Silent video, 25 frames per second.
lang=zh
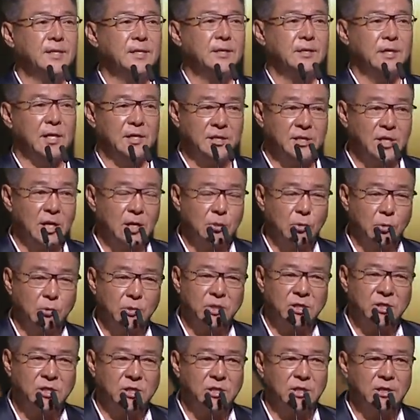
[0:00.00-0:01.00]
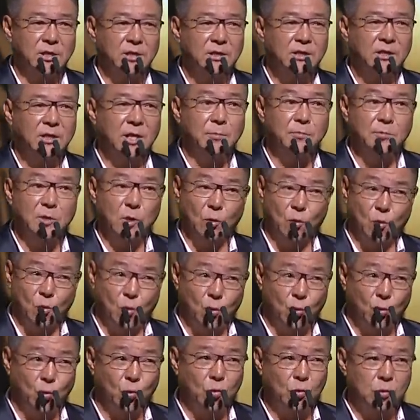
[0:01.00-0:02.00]
但相同的是，他们的
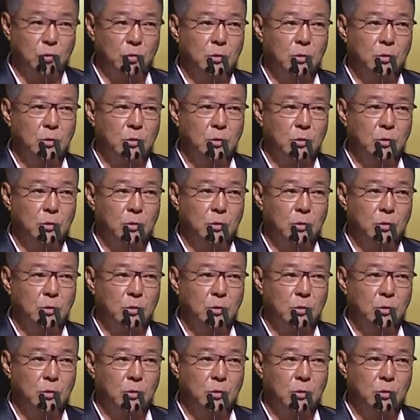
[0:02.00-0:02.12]
鼓